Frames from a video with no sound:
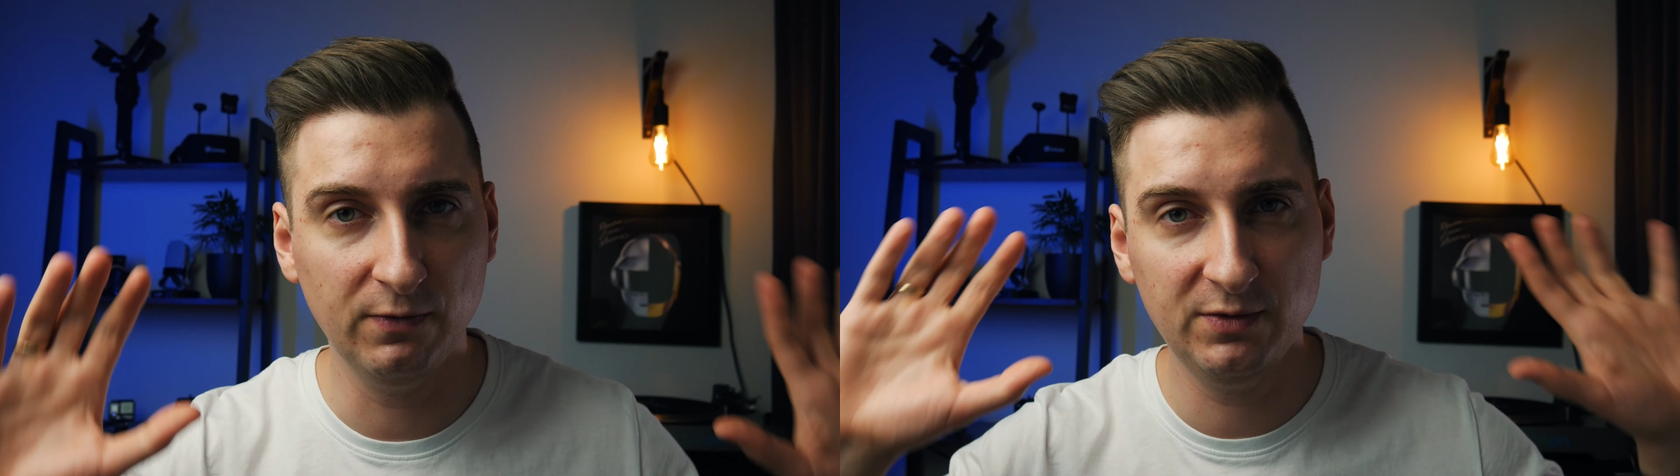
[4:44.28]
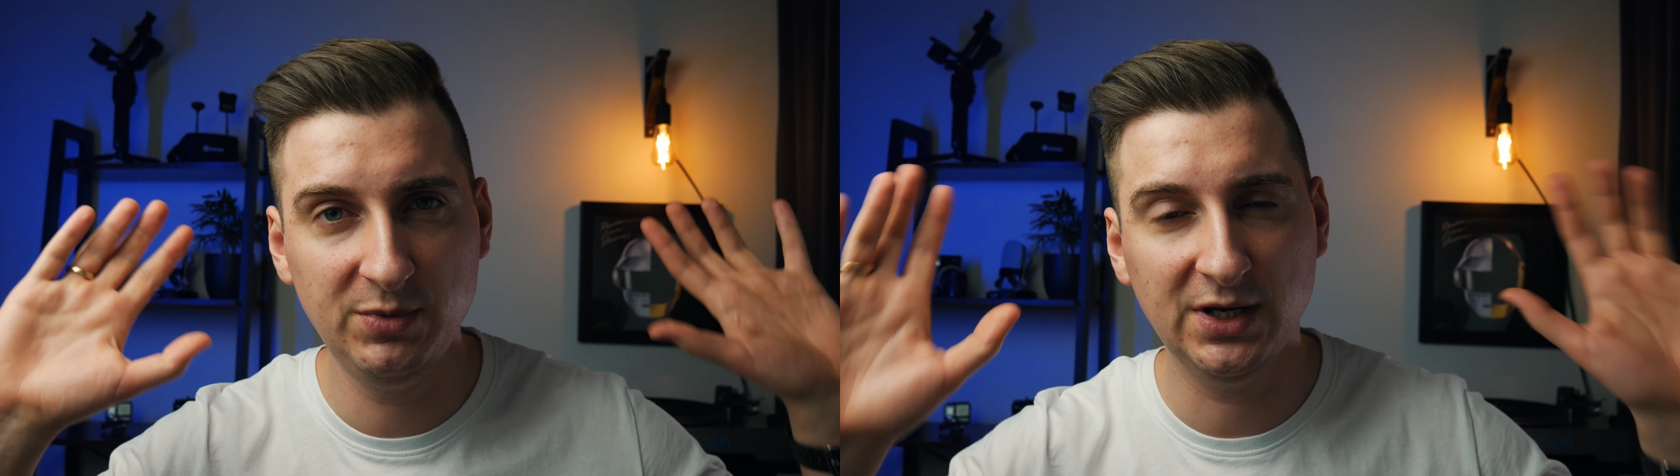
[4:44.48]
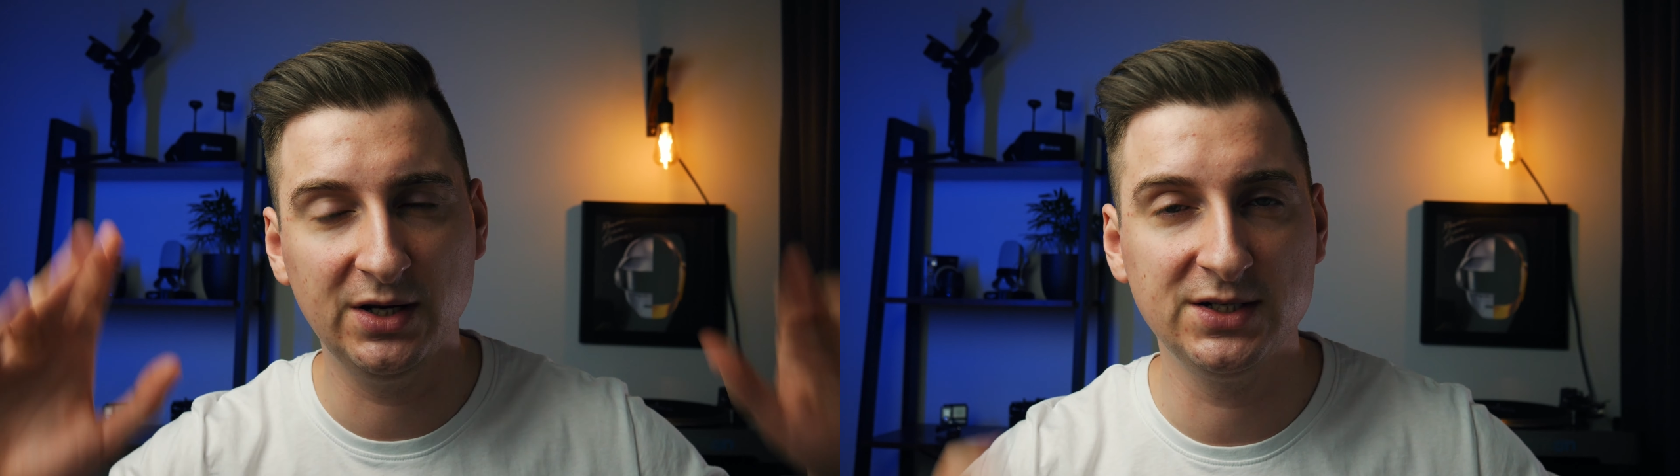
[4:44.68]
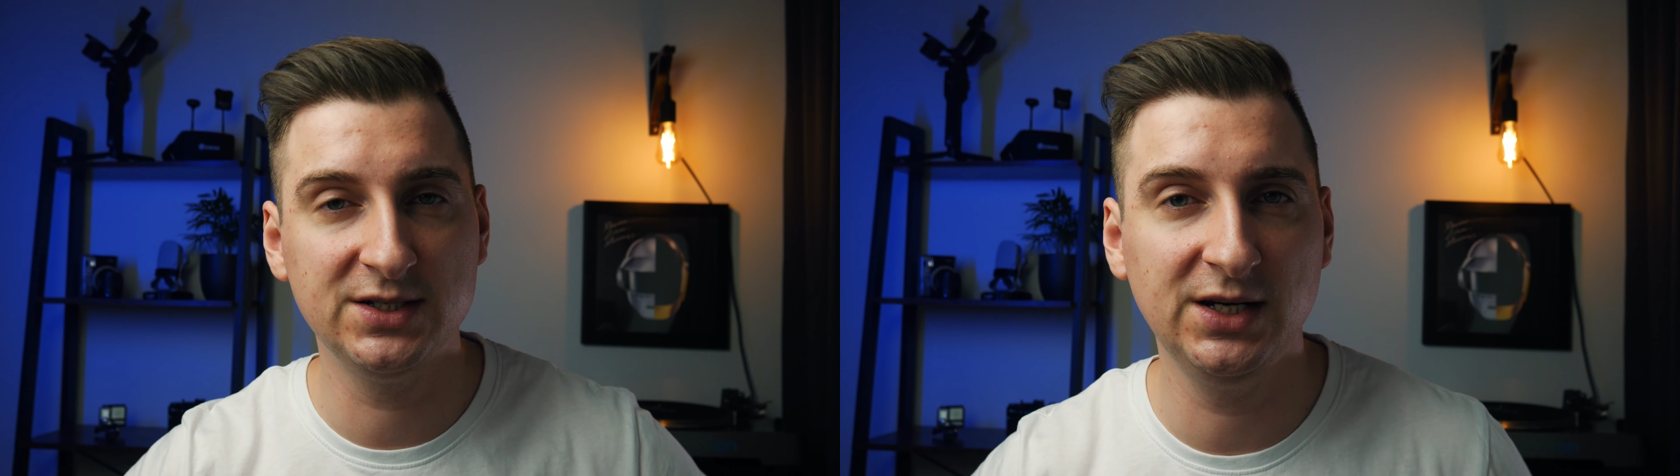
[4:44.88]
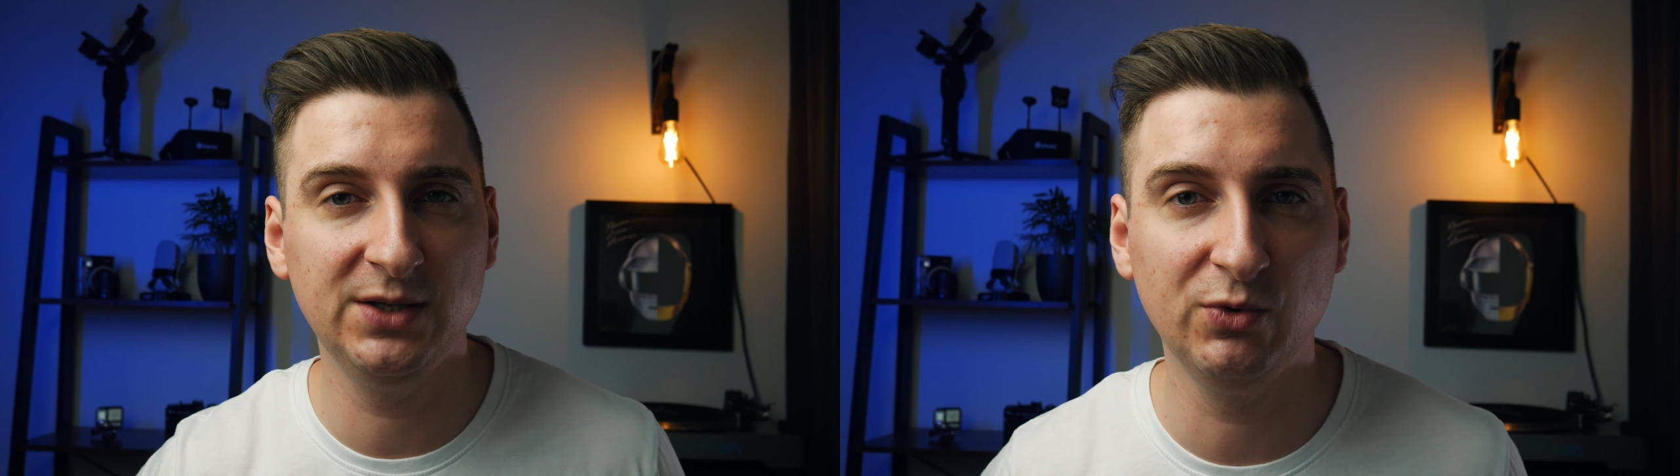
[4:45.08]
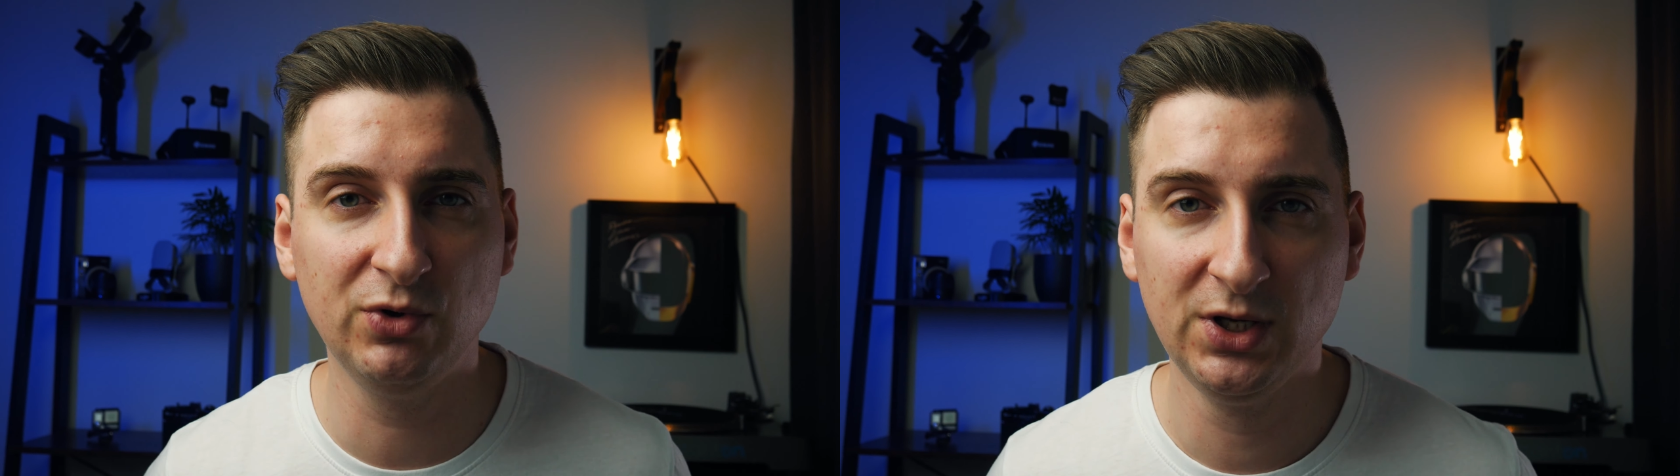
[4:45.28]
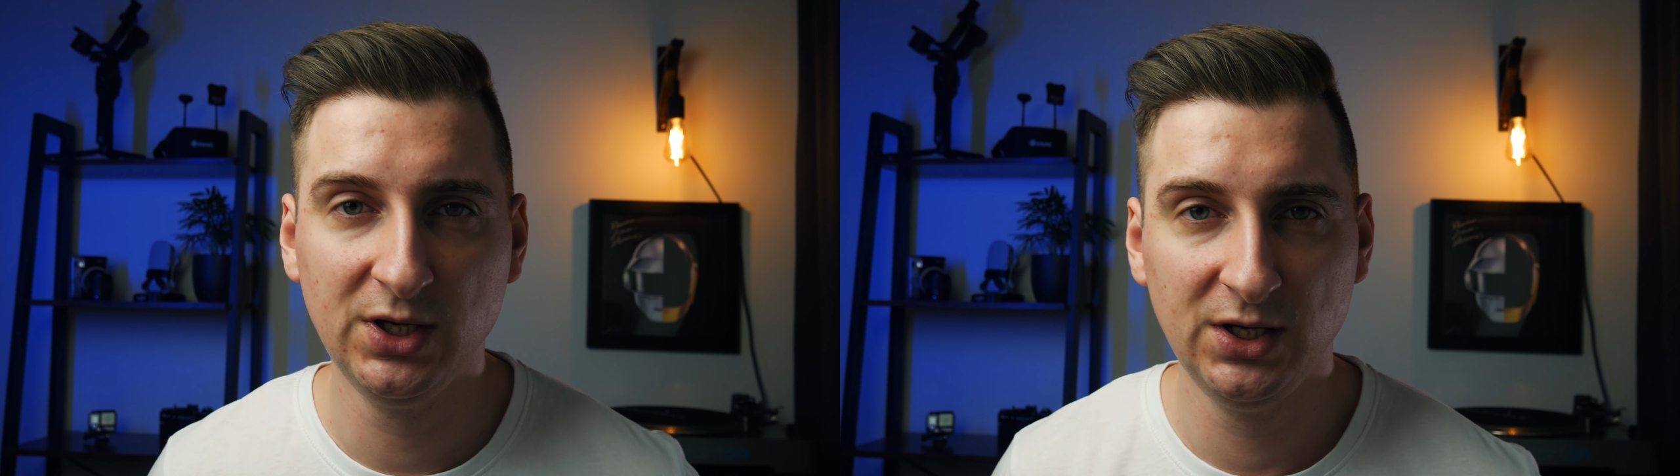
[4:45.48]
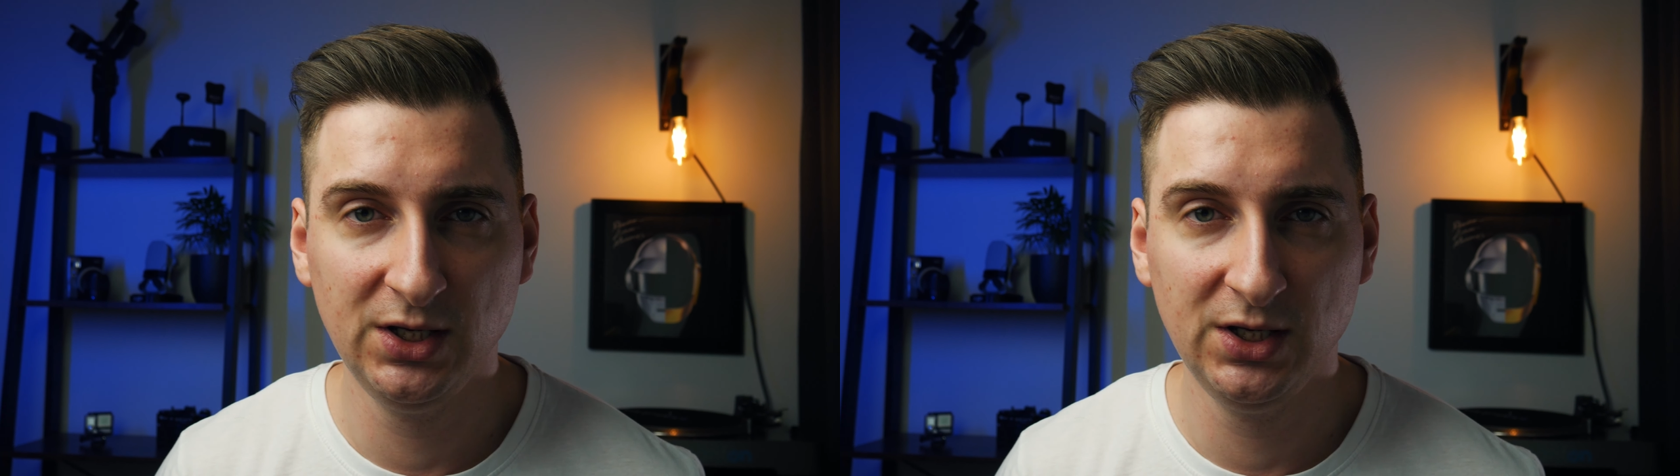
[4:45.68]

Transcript: Puh, wybija nas z rytmu